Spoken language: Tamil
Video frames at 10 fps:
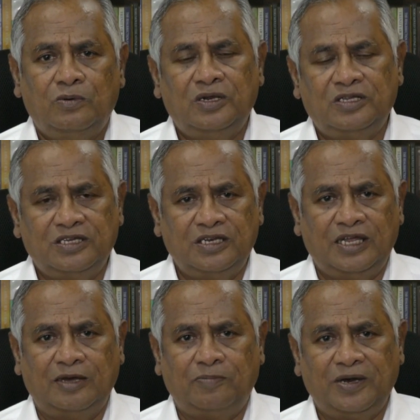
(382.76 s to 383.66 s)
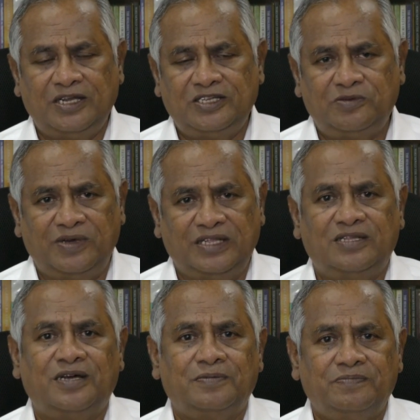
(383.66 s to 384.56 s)
ஒரு சின்ன பயிற்சி
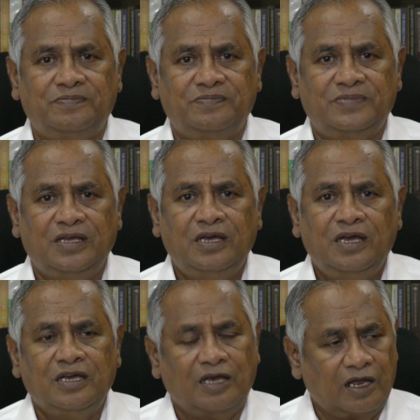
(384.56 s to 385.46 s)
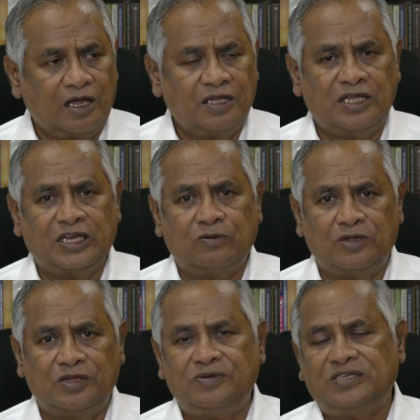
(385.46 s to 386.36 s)
வைத்தார் யாராவது எனக்கு
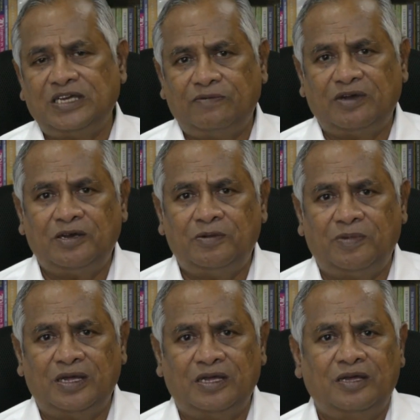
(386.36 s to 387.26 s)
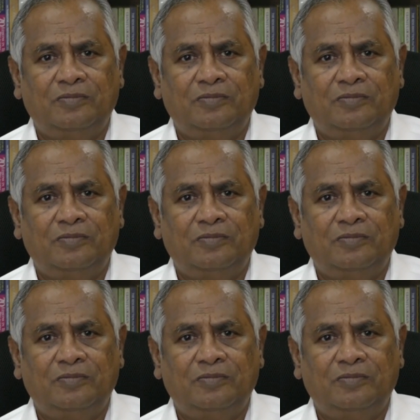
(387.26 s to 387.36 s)
உதவி செய்ய வேண்டும் மே